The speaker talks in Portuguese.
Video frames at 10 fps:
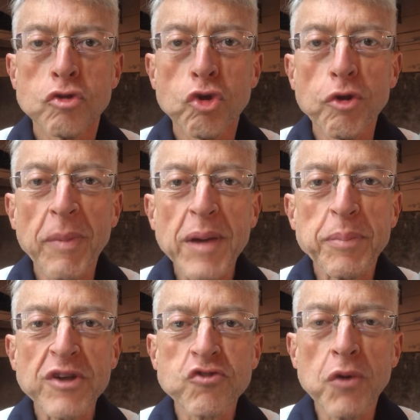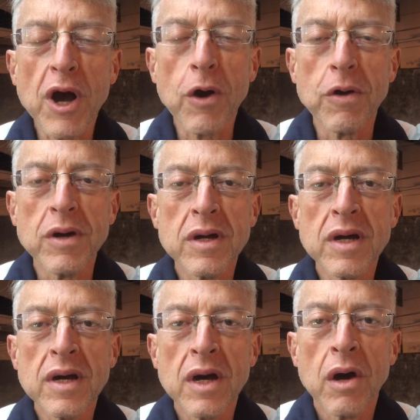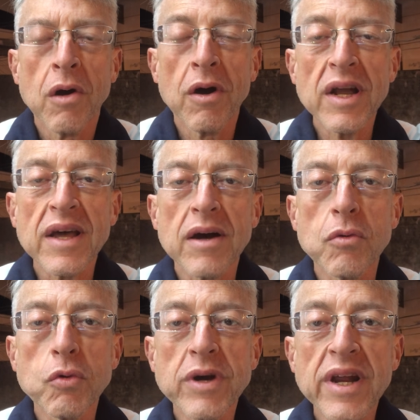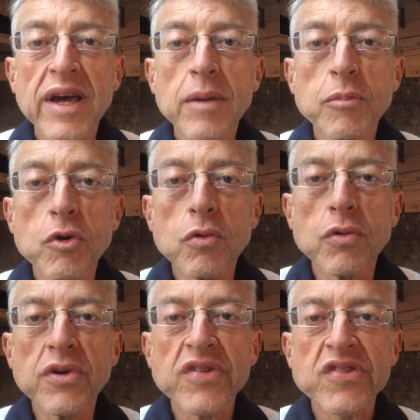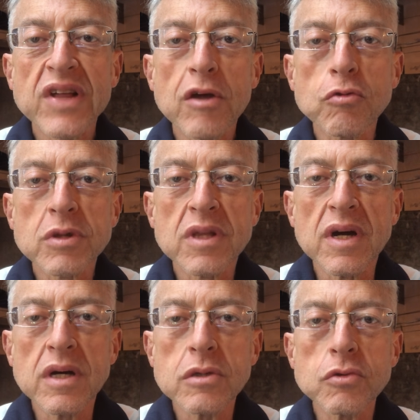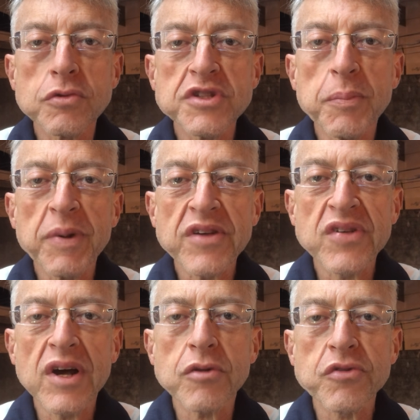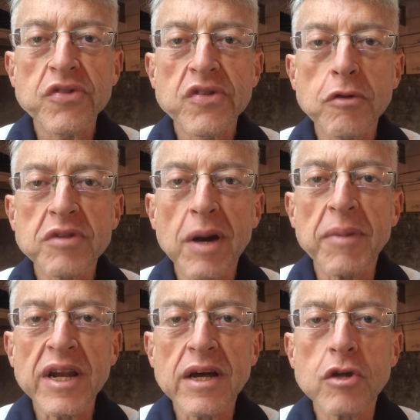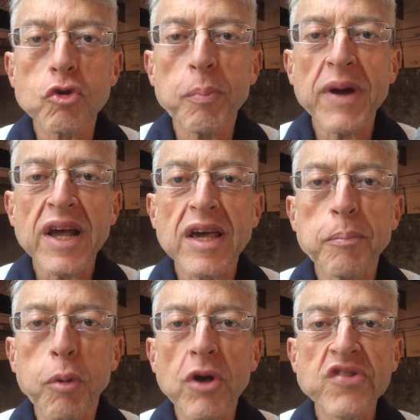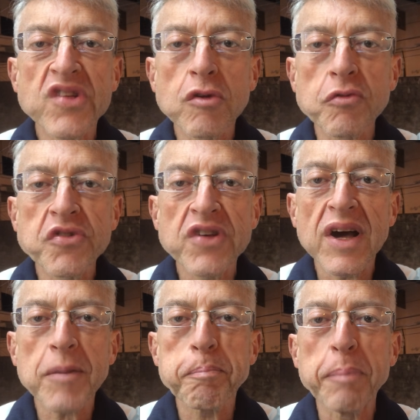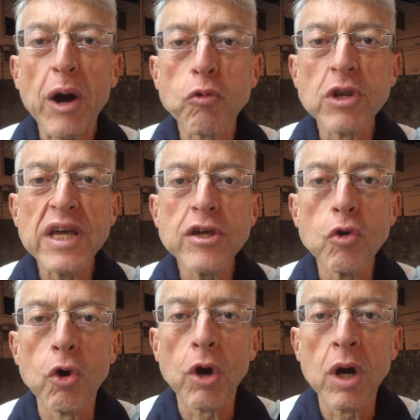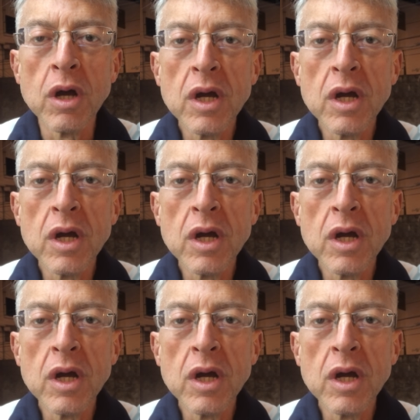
Tudo bem, pessoal? Olha, o Grêmio está lutando, os empresários estão trabalhando para que possa anunciar Paulinho,